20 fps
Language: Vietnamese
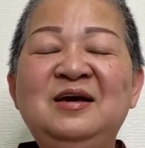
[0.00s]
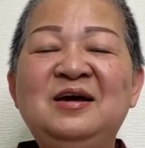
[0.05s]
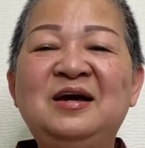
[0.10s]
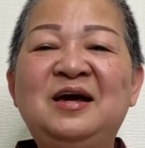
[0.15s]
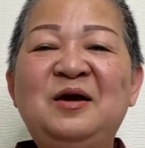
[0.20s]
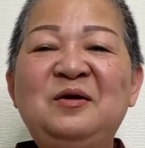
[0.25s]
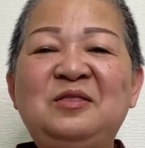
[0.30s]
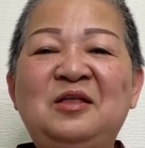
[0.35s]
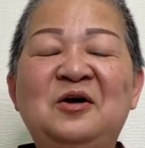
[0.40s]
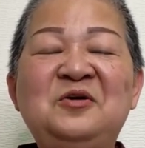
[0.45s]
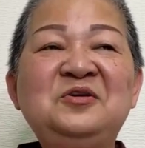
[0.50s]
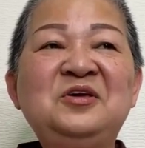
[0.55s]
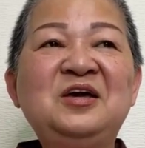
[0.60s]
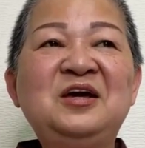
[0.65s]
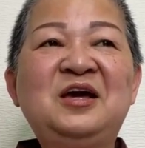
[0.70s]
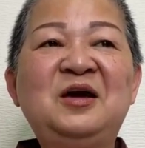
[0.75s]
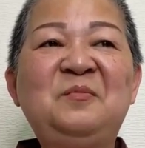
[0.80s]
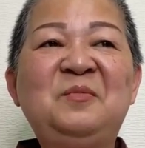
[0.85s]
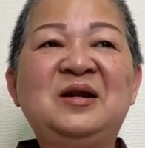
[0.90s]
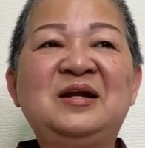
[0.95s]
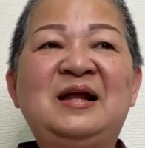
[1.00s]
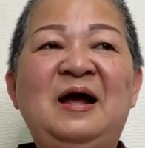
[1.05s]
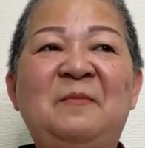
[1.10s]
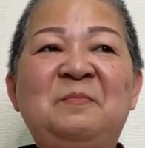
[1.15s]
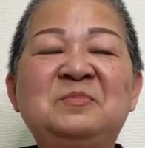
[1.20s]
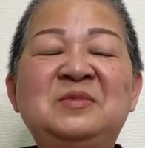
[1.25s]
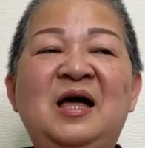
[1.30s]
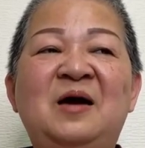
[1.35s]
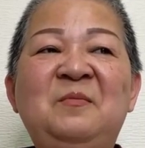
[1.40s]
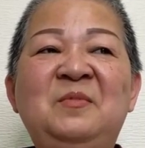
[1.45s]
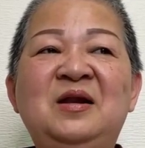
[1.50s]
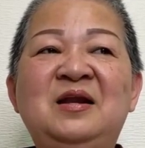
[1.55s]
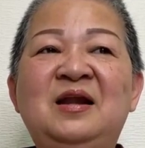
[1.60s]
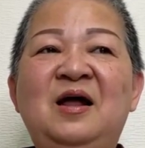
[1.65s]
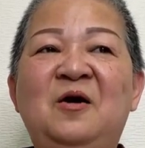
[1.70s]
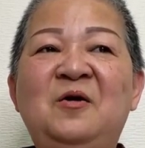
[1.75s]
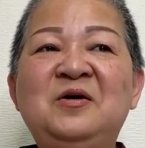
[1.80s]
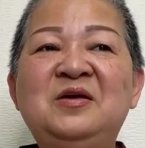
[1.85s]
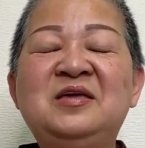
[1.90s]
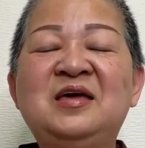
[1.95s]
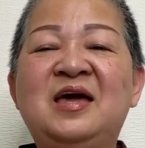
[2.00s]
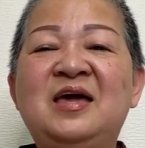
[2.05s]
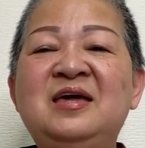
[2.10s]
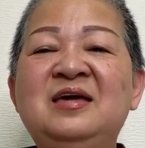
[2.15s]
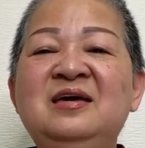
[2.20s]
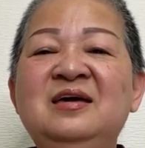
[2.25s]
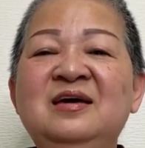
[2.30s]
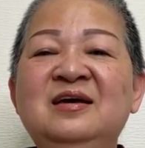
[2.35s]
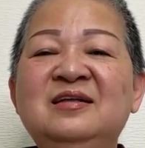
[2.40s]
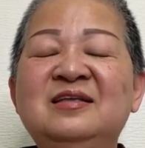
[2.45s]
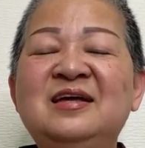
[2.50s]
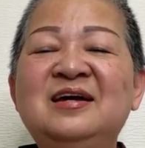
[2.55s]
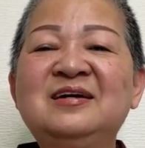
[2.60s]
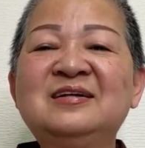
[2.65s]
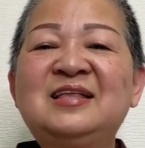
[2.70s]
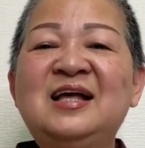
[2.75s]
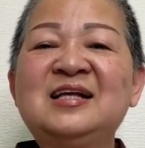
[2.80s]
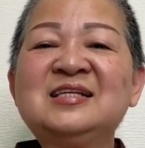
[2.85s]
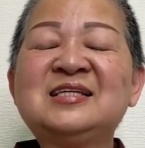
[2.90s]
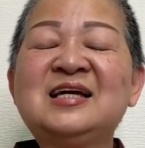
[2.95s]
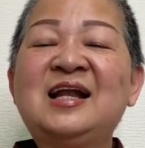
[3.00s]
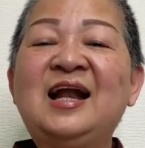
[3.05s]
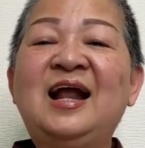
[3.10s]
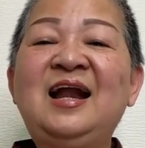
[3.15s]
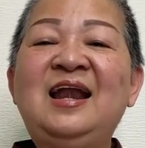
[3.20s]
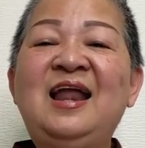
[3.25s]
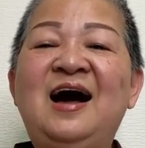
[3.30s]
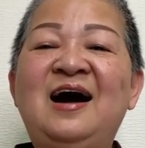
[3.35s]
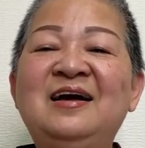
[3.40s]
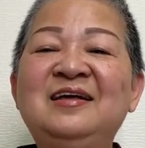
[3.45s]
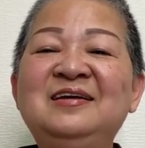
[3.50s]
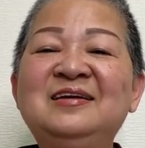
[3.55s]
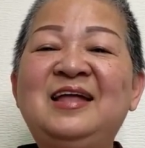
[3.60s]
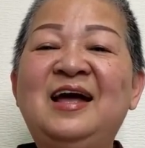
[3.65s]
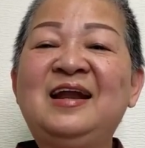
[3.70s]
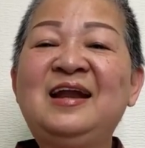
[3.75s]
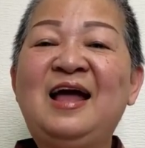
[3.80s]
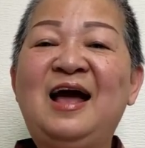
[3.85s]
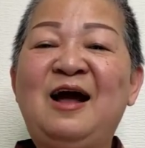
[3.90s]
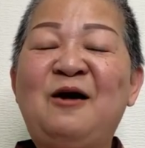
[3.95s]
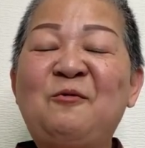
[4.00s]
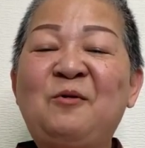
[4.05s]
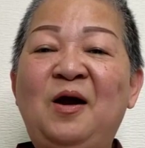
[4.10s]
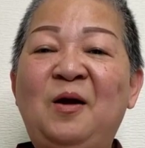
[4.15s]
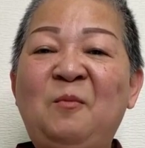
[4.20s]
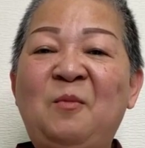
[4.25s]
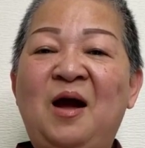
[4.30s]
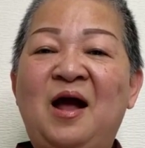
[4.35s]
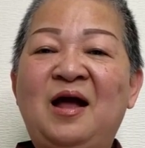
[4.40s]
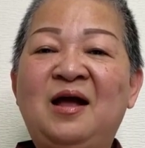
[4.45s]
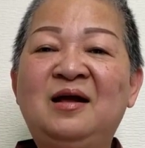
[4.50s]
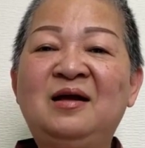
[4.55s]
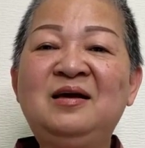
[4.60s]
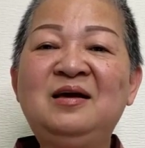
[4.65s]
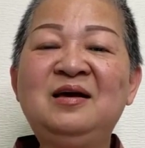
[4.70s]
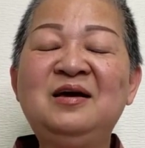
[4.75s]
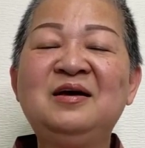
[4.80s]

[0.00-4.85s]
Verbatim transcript: cái tự nhiên cái mình gặp người ta mình nói gì thì người ta sẽ trả lời như thế nào các bạn